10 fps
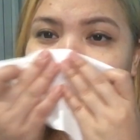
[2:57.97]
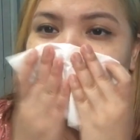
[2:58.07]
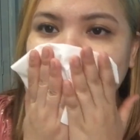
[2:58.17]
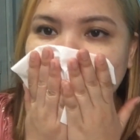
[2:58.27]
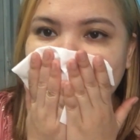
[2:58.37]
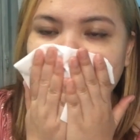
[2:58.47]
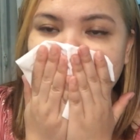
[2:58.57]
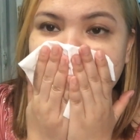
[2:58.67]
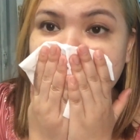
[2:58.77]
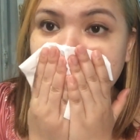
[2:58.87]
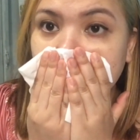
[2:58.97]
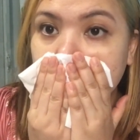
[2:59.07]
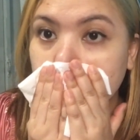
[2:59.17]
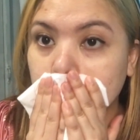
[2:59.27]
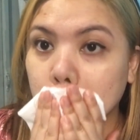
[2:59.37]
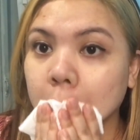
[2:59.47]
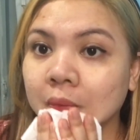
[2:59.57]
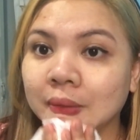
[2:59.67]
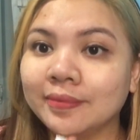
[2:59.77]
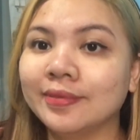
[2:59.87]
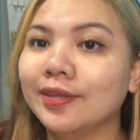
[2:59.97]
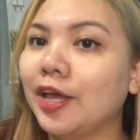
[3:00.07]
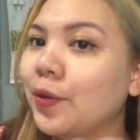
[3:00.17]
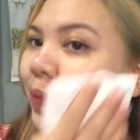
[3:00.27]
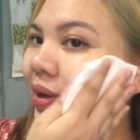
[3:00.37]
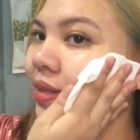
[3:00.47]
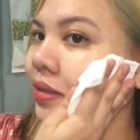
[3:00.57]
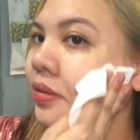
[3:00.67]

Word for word: lang natin yung naiwan.